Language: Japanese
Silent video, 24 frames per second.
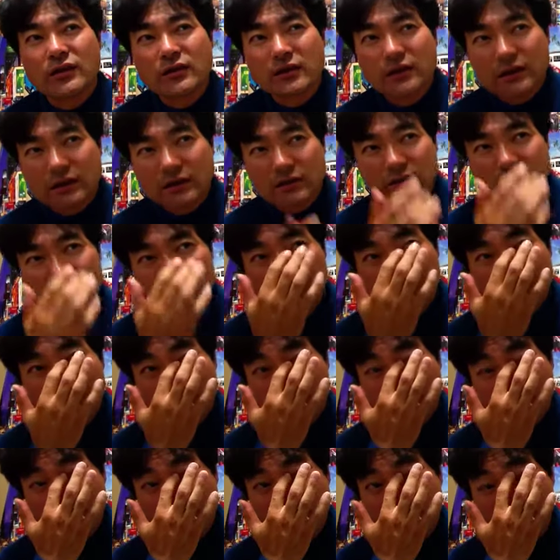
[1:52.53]
あ
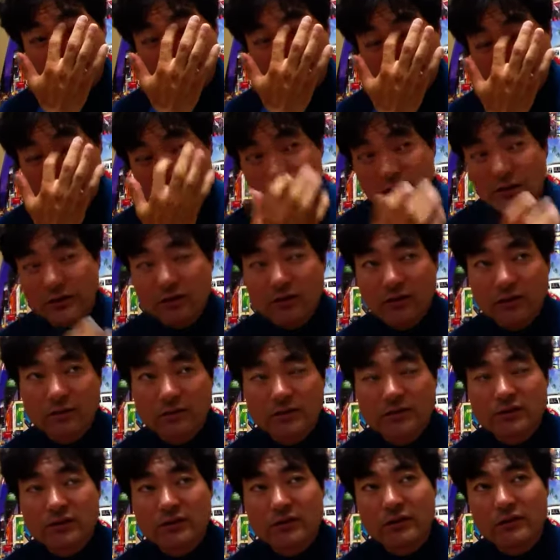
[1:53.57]
の、ドクターみたいなの言いま
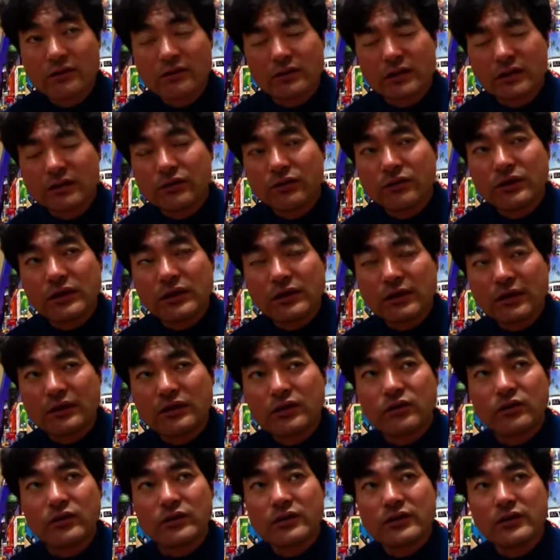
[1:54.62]
したね。安と戦った
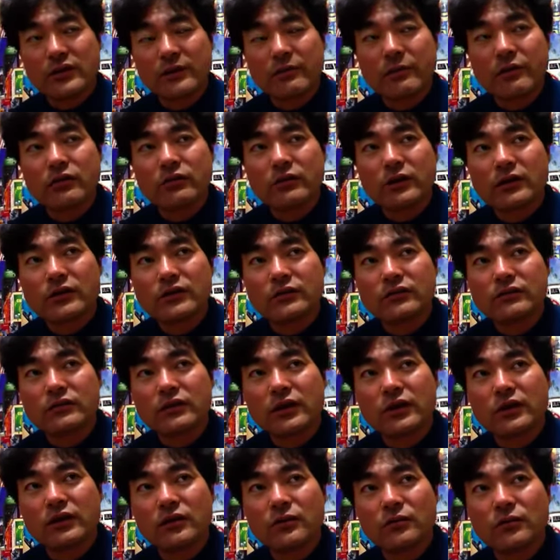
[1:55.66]
時にレベルが低い
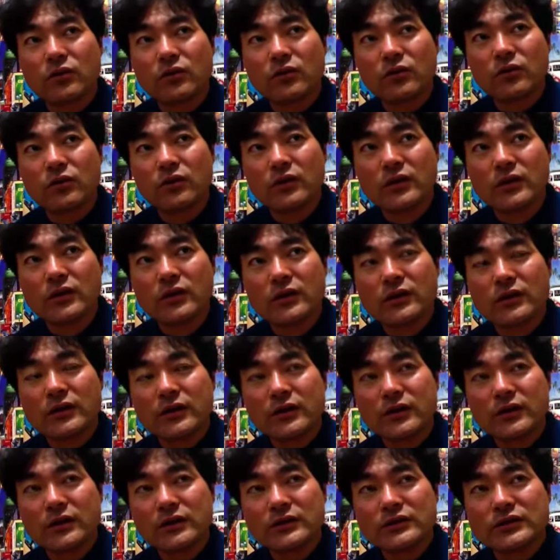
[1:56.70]
けれども、
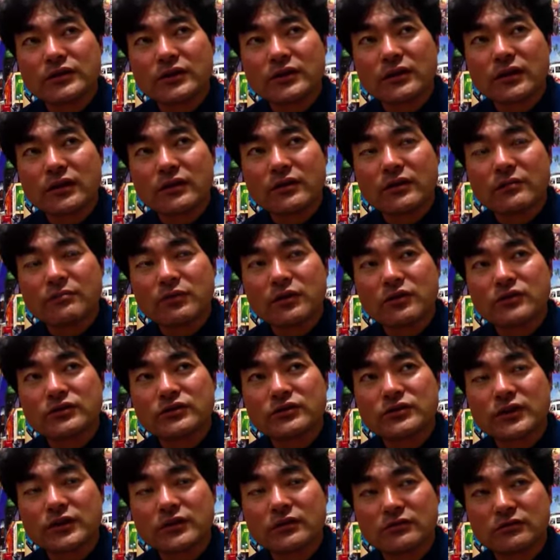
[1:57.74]
えー、力が切迫
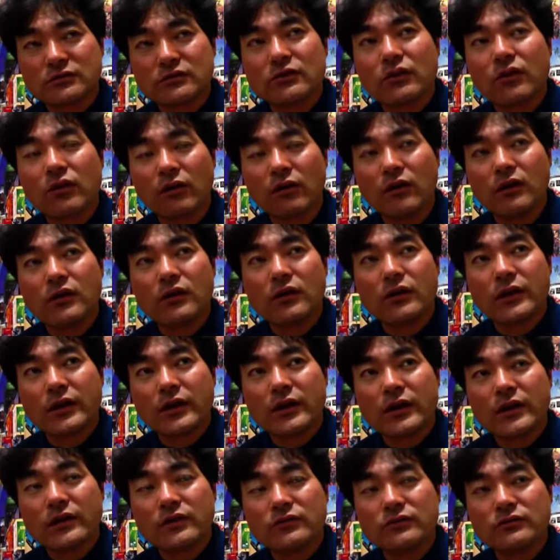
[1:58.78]
していると
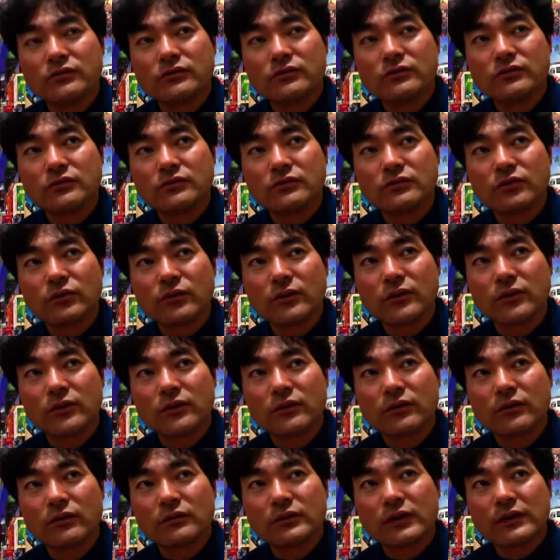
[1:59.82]
いうのは、
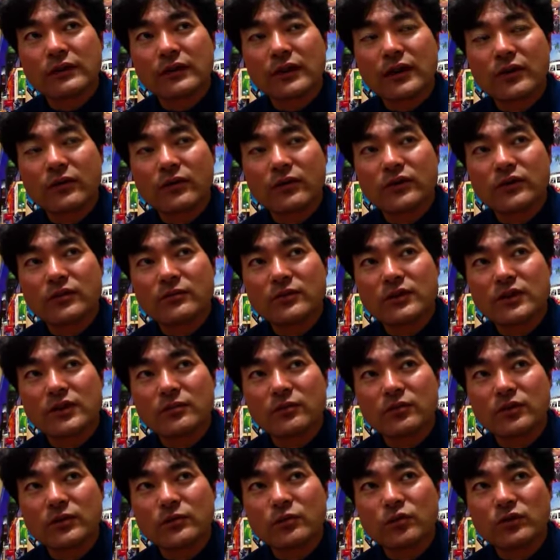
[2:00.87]
戦いはいつ見て
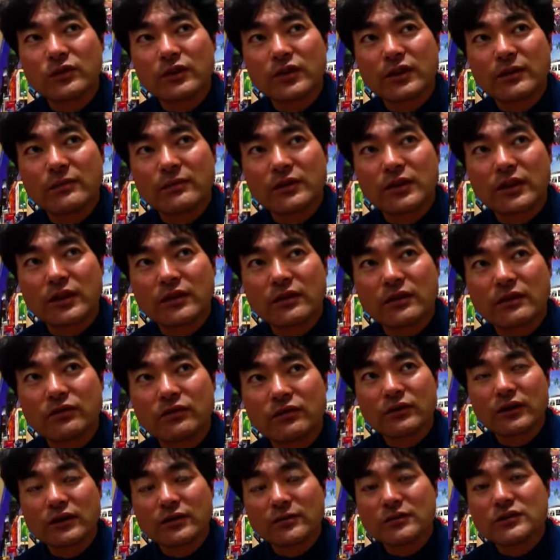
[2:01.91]
もいいもんだなみたいなセリ
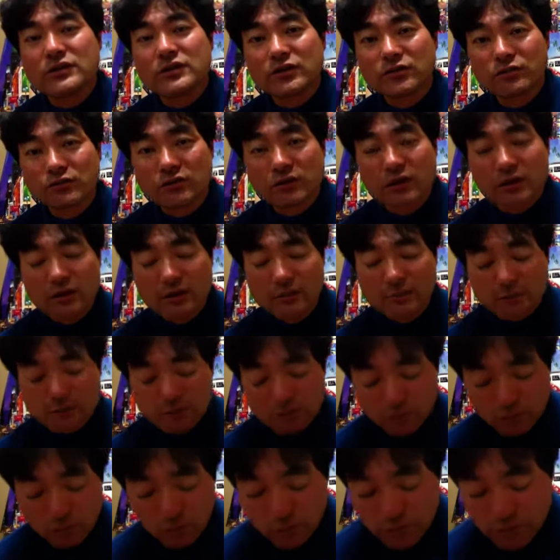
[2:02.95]
ありましたけどね、今
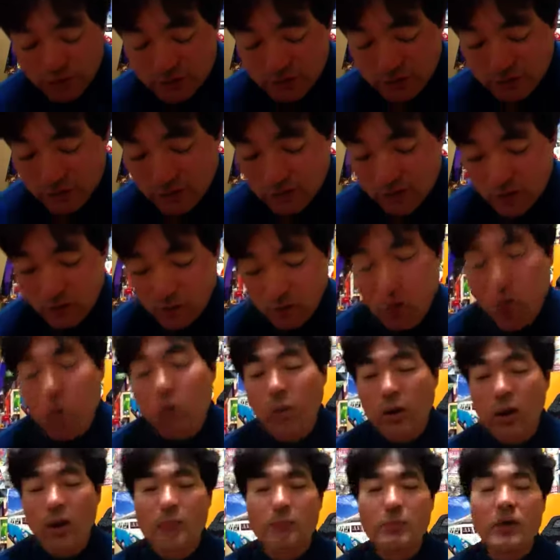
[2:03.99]
ちょっと思い出したんですけど、要
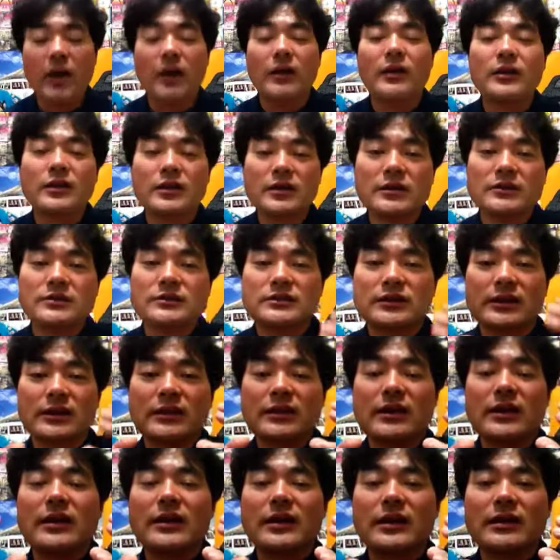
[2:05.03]
は、まあ、力
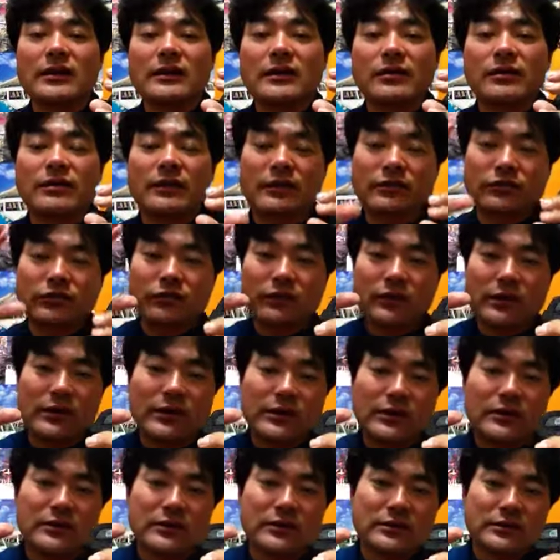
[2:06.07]
加減がですね、圧倒的
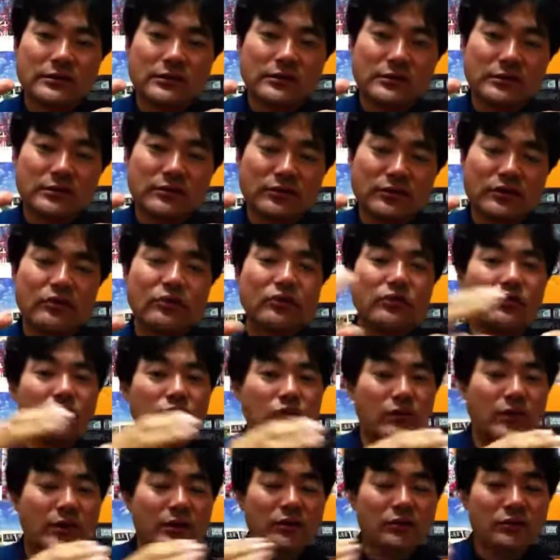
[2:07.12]
に強いのと
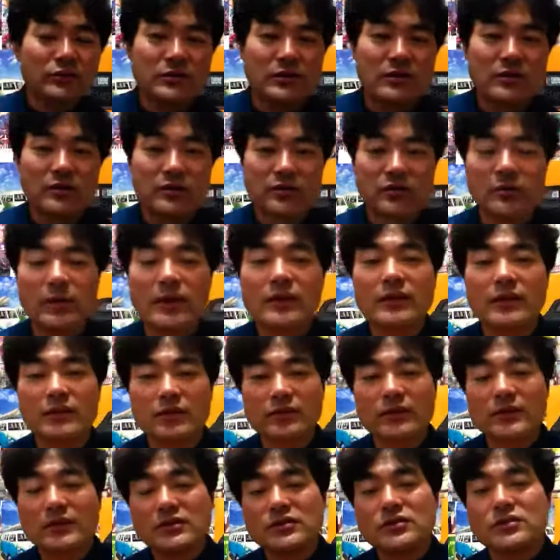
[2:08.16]
弱いのじゃつまんないっ
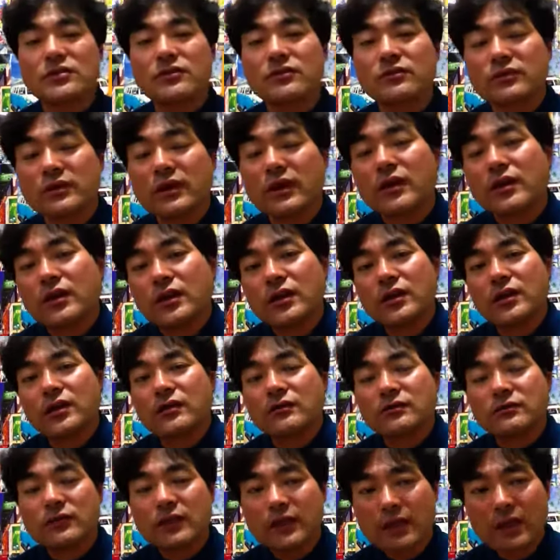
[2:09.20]
て話ですよね。
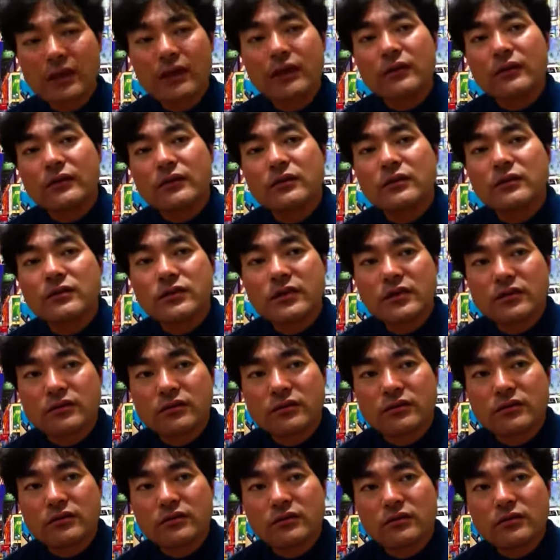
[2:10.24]
で、
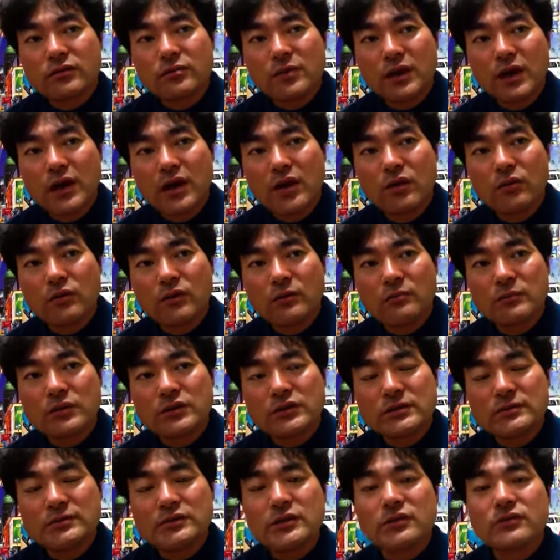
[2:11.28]
セスバーはめ
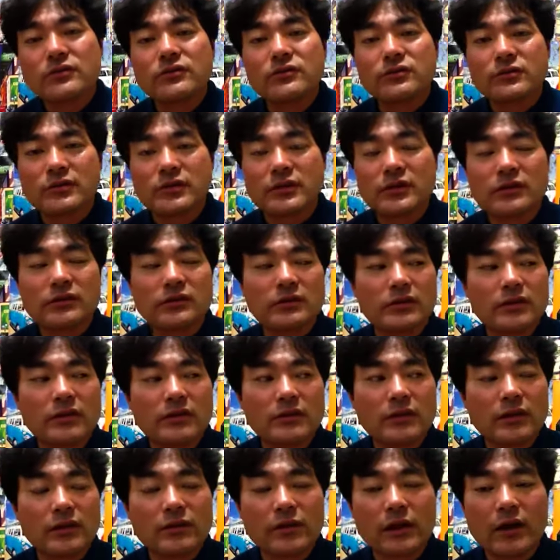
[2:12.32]
ちゃめちゃ強い設
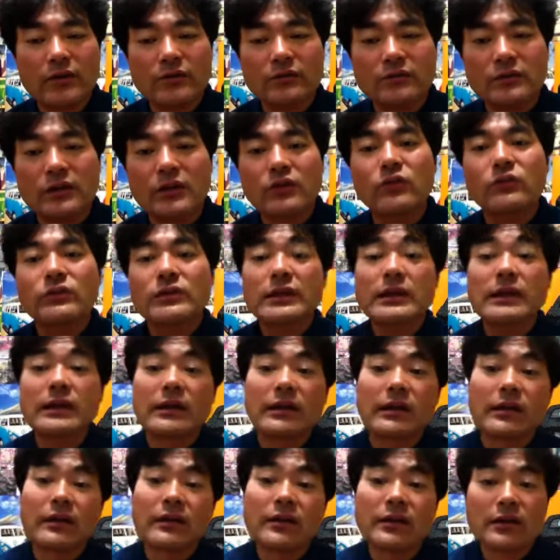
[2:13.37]
定のはずなの
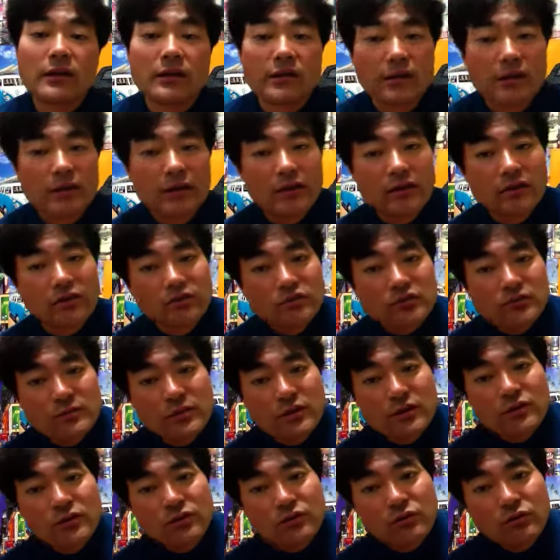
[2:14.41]
で、えー、そうし
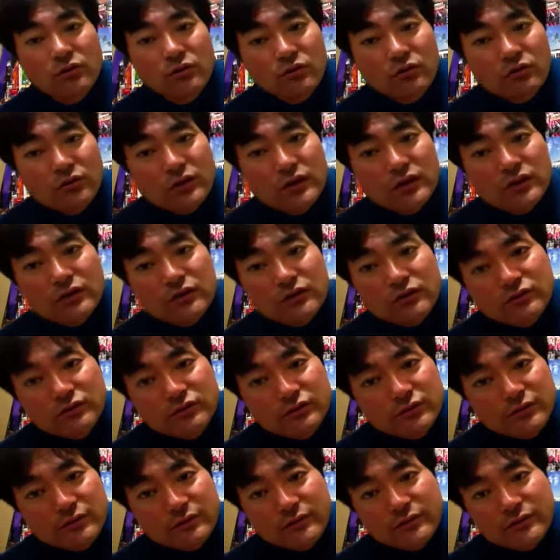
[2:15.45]
ますと、結局、